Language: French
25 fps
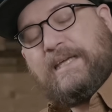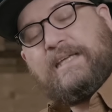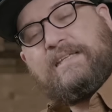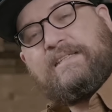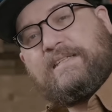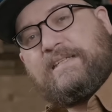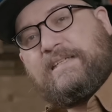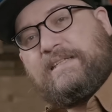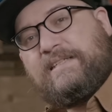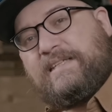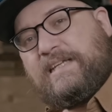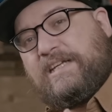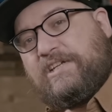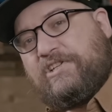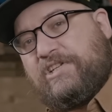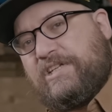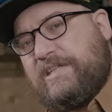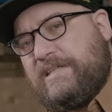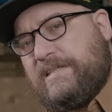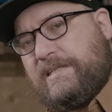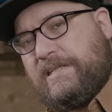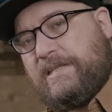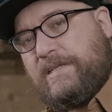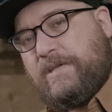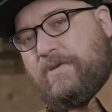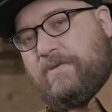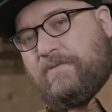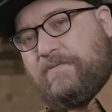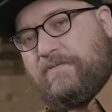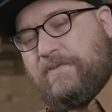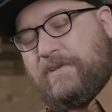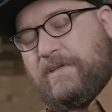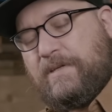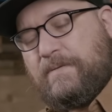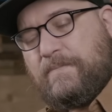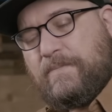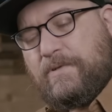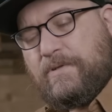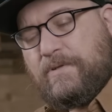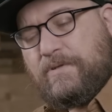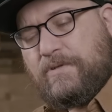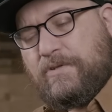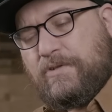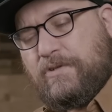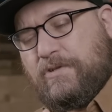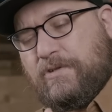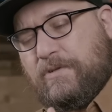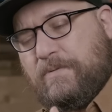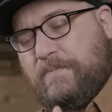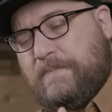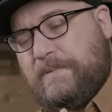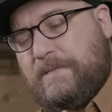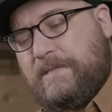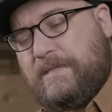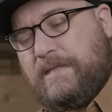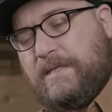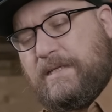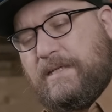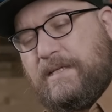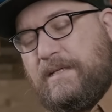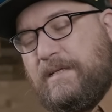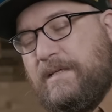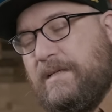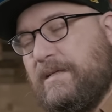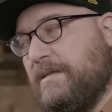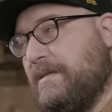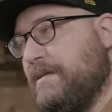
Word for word: Est-ce qu'il s'agit ici d'un film subtil?